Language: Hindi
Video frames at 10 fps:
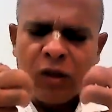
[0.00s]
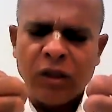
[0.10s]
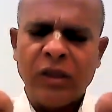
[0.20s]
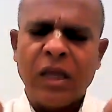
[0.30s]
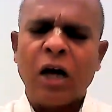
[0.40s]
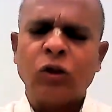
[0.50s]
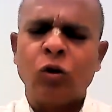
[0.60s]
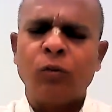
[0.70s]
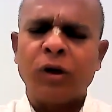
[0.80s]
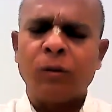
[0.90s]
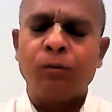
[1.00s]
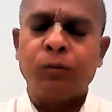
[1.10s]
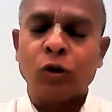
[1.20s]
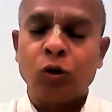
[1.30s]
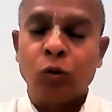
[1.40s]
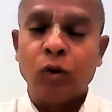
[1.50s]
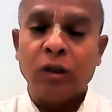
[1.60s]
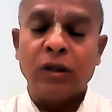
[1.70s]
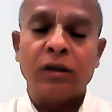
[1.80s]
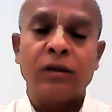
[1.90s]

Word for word: उनके दांतों पर पृथ्वी